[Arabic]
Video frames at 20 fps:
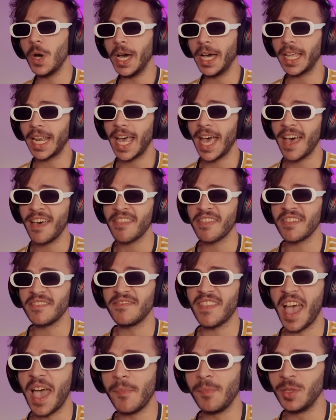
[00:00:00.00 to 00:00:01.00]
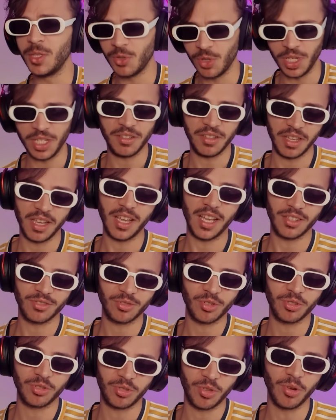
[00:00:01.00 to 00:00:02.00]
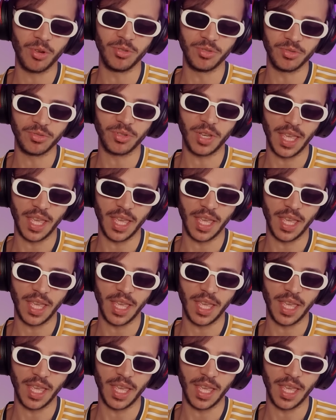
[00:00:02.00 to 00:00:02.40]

واغراض دايموند يعني قصده التولز